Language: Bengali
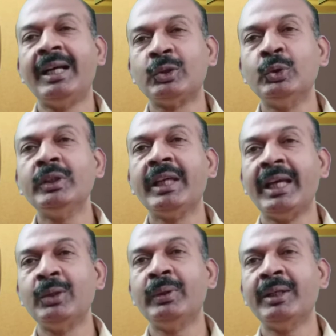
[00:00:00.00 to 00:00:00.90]
আসল
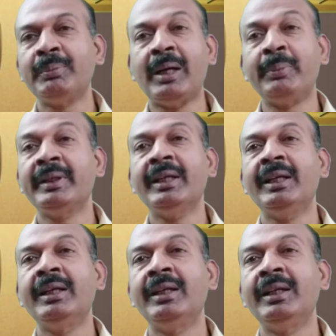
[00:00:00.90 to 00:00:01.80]
খেলোয়াড় ভাবে না
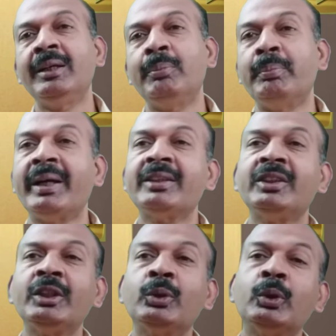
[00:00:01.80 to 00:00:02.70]
মাঠ
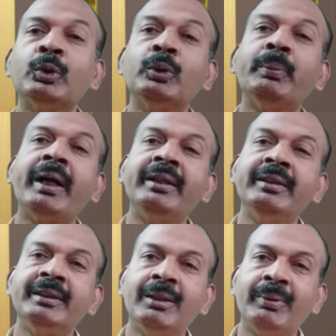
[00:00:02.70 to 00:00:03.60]
ছেড়ে কখনো
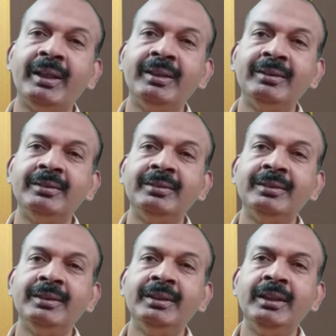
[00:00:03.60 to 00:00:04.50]
বাইরে যাওয়া
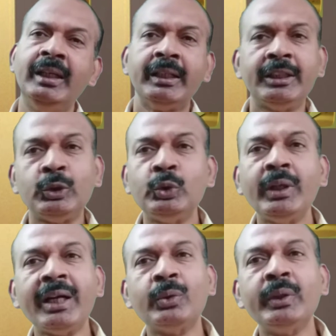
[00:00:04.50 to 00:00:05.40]
কিছু
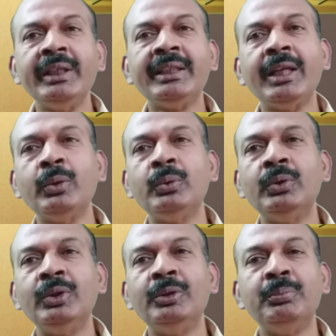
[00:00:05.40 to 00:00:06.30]
না করেই কেউ
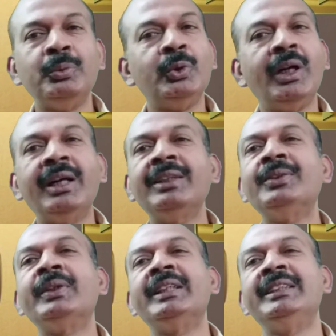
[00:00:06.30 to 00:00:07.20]
মহান
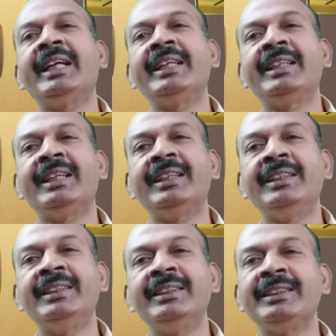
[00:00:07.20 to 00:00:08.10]
হয়ে যায় না
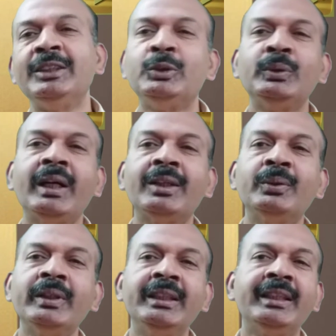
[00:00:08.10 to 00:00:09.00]
কিছু না
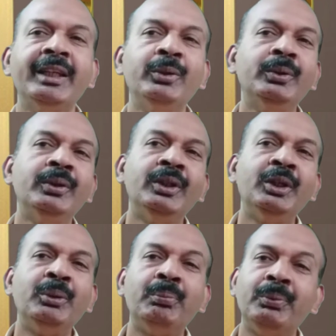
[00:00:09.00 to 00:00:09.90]
করেই কেউ
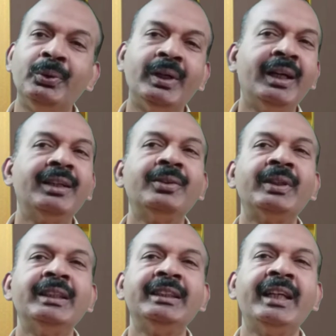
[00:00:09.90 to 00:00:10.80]
মহান
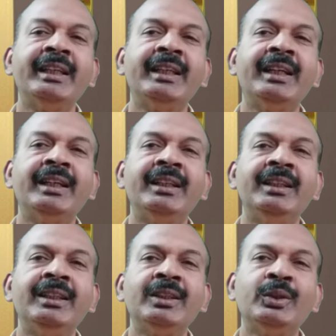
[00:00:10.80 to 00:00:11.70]
হয়ে যায় না
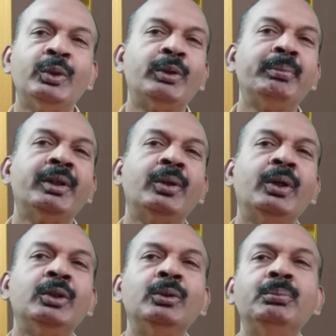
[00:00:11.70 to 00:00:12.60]
কর্মের
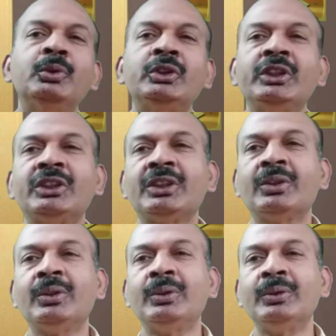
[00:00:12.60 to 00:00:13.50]
অদম্য চেষ্টা
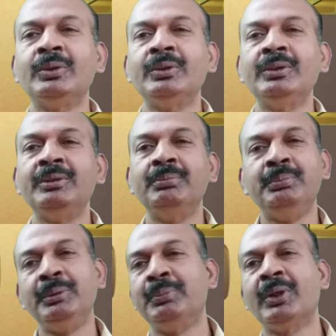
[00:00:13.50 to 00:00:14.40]
কখনো
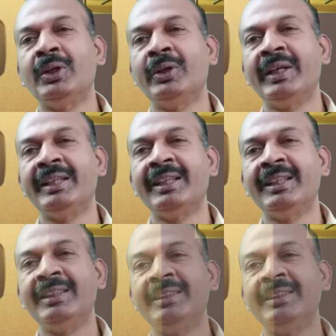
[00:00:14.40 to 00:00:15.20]
বিফল হয় না